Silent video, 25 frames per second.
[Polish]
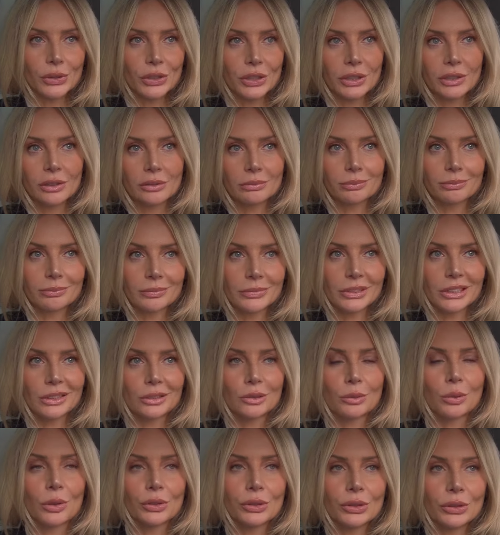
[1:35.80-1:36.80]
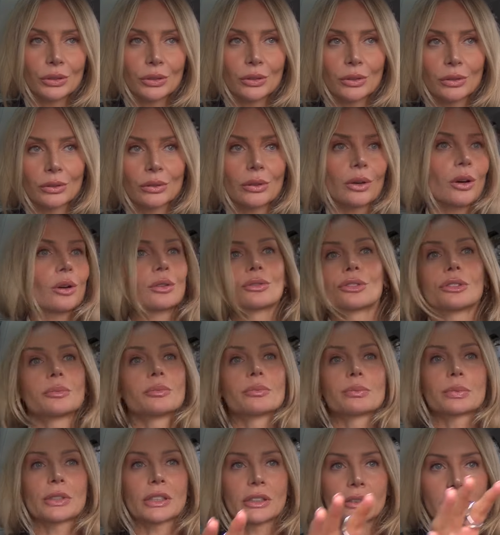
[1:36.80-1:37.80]
się no, głośno o
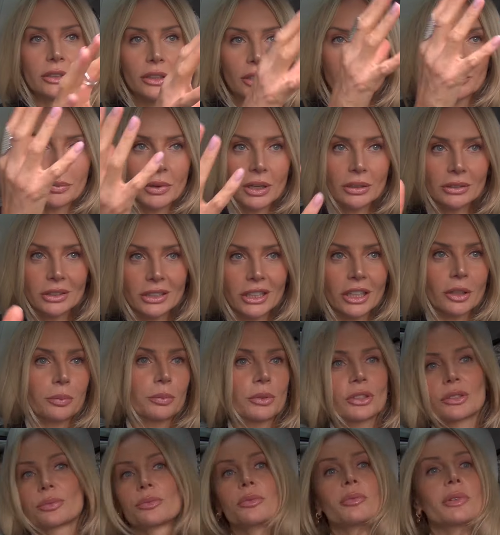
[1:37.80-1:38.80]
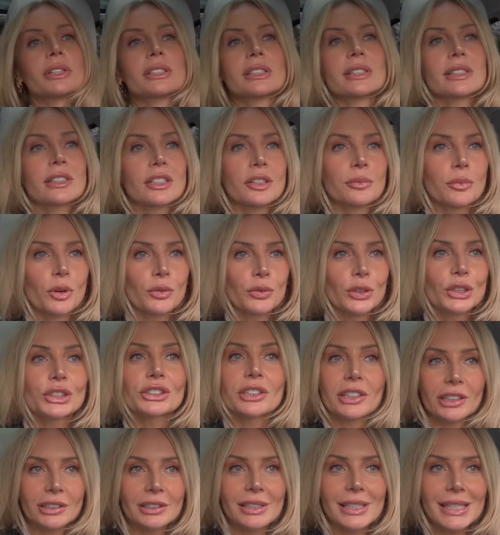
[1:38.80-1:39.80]
nim, takich mediach powiedzmy
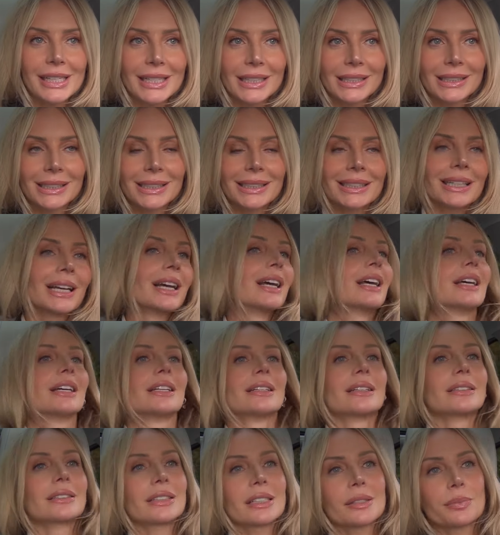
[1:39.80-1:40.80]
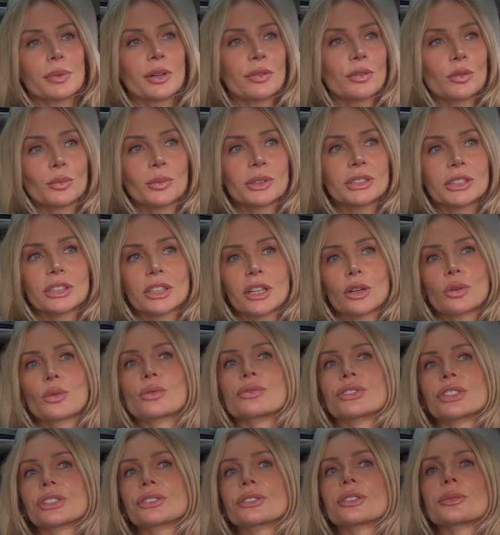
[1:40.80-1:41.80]
mainstreamowych, tradycyjnych, za sprawą
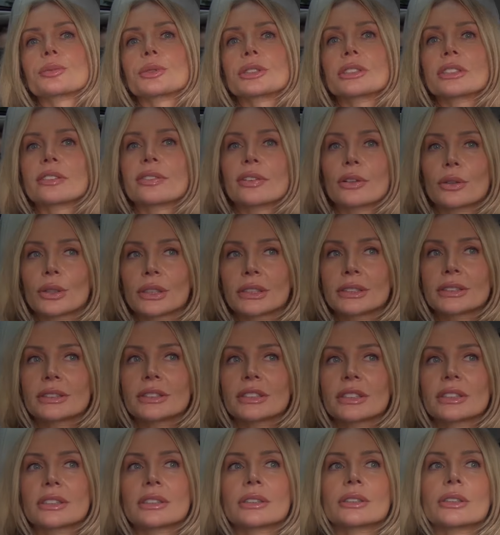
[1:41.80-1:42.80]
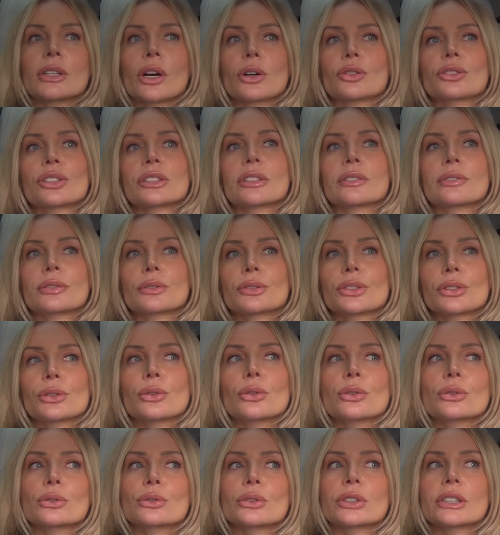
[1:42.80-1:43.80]
materiałów Dzień Dobry TVN o Jelly
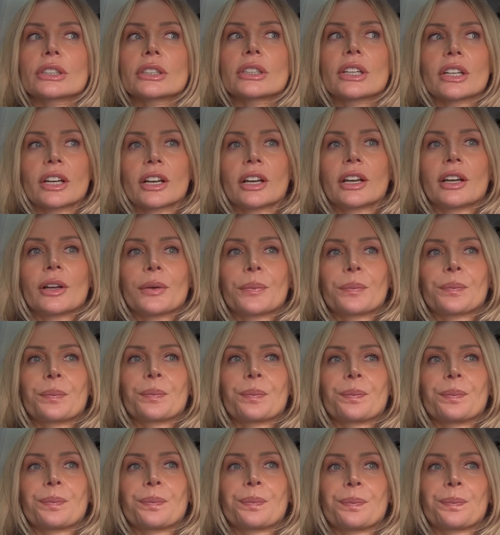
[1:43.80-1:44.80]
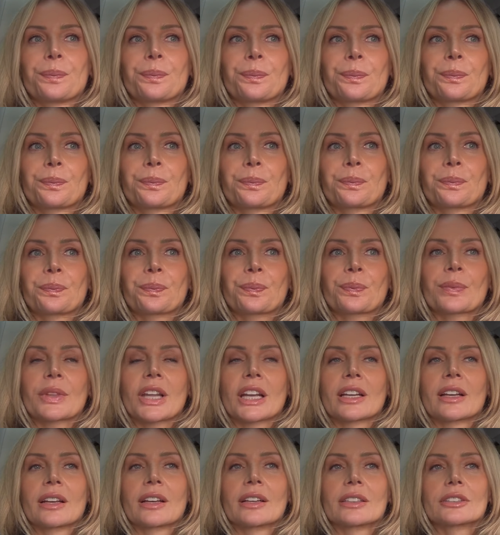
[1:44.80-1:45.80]
Fruciku, który... Mm,
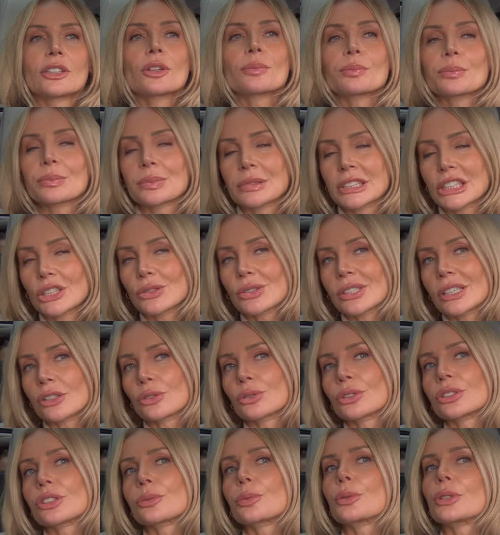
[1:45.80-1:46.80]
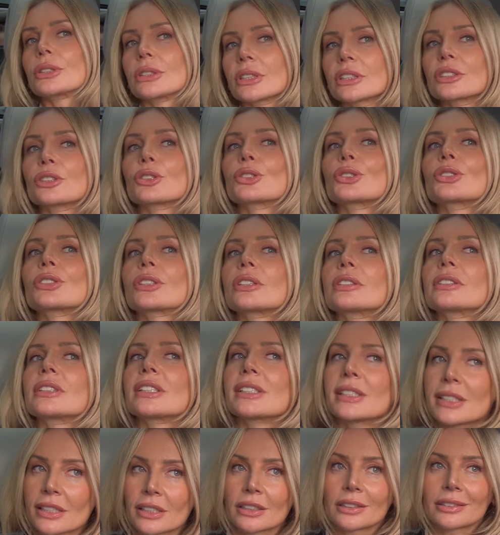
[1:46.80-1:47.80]
są zarzuty, że były jednak dosyć
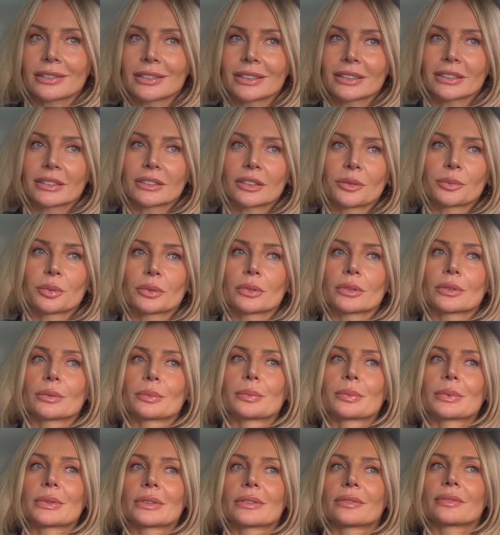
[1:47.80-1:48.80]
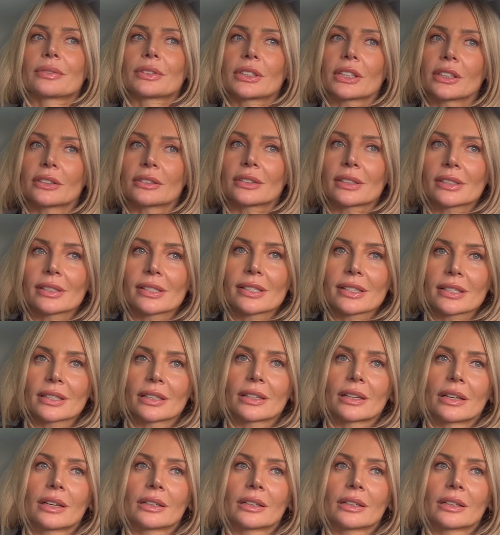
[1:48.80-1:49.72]
tendencyjne i to było wyjęte z,